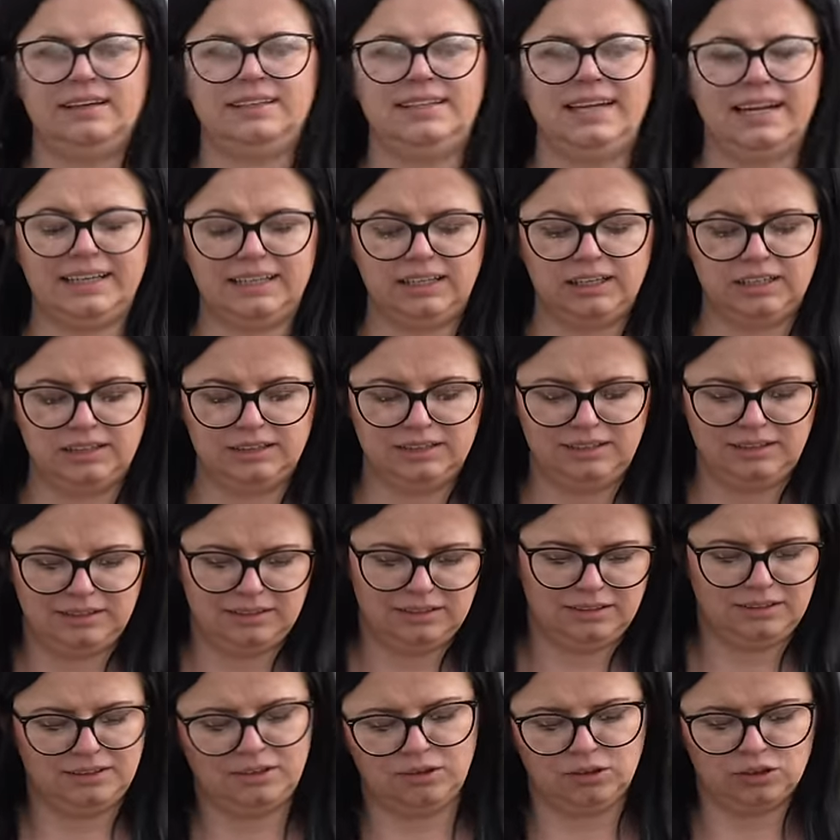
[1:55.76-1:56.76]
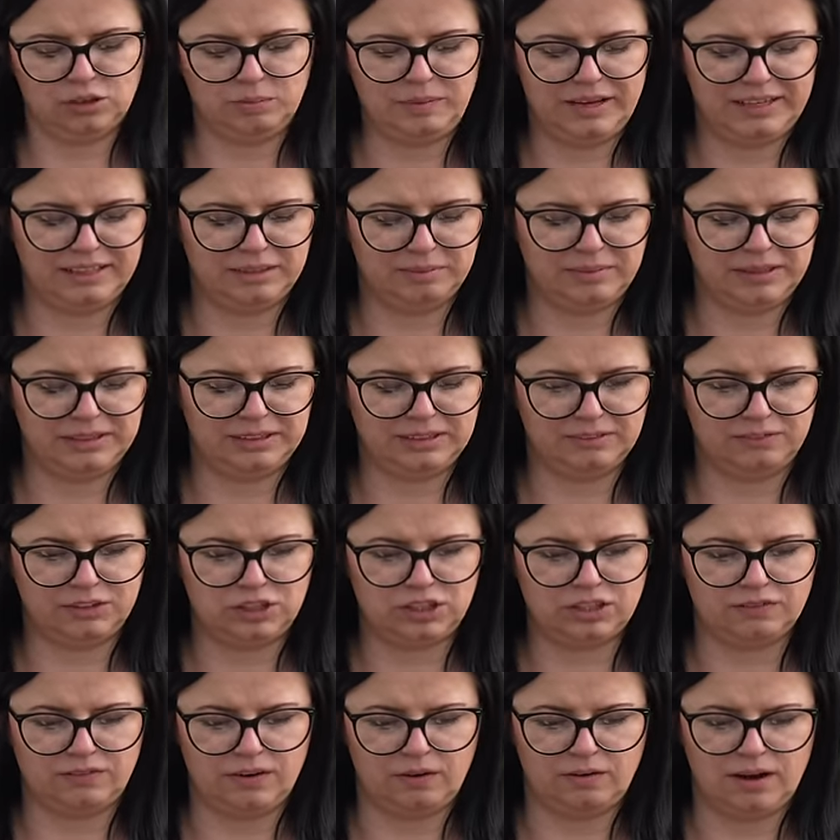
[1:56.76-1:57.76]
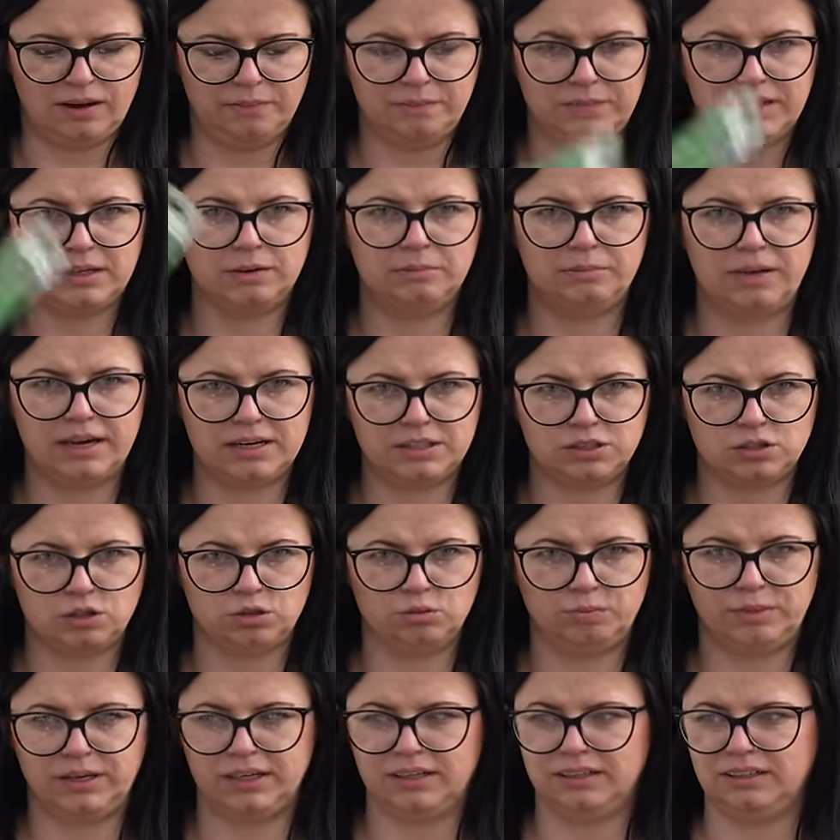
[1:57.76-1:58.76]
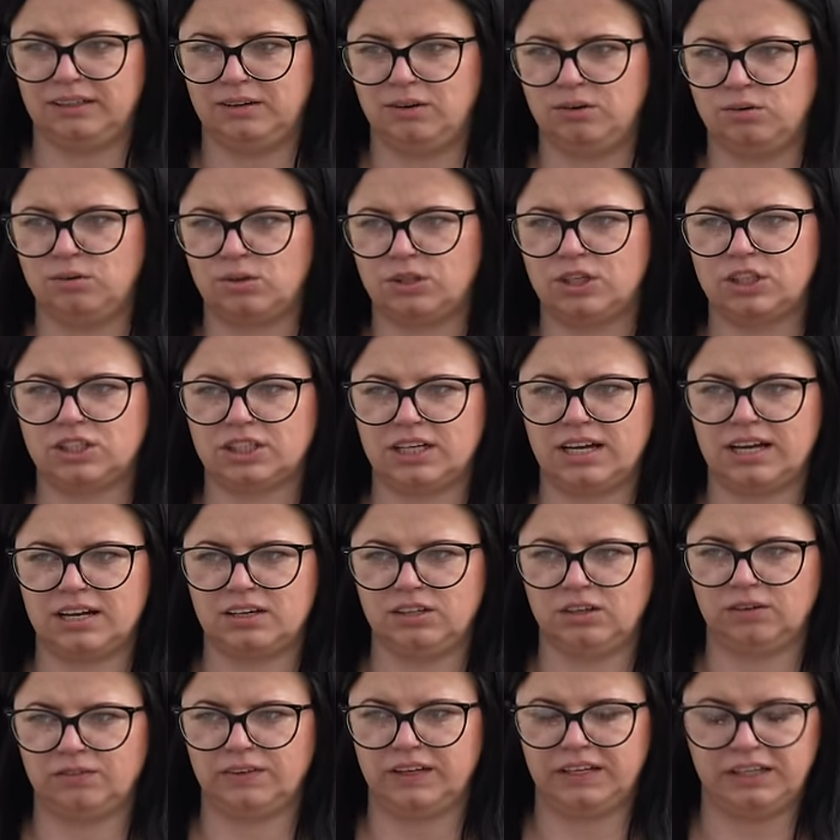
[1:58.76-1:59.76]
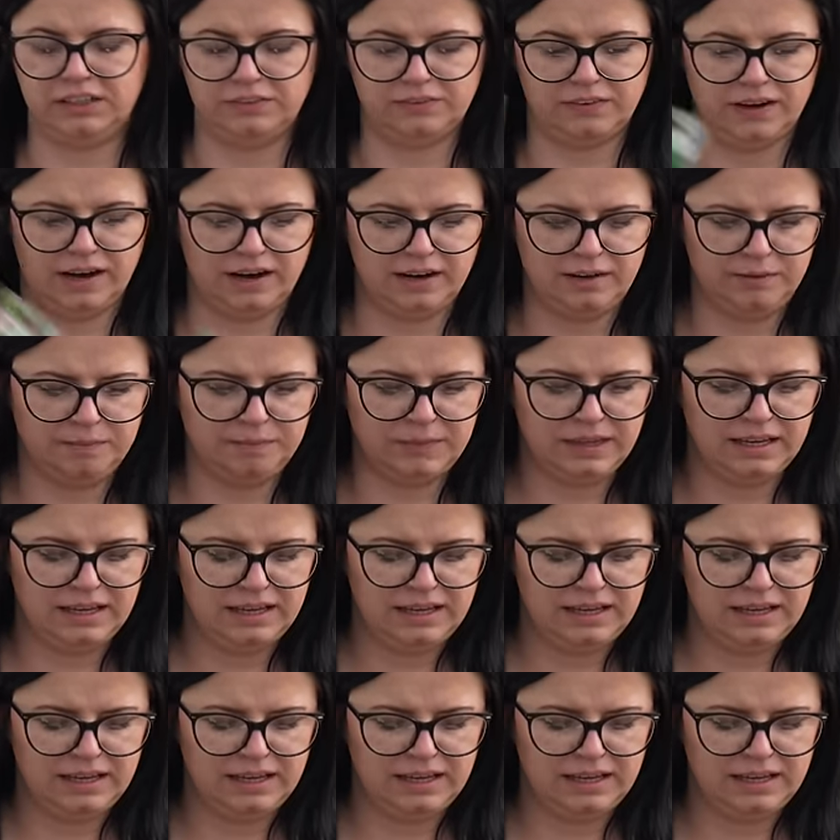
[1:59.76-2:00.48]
Jakie odmiany będę wysiewała? Bardzo lubię ogórki szklarniowe Iwa.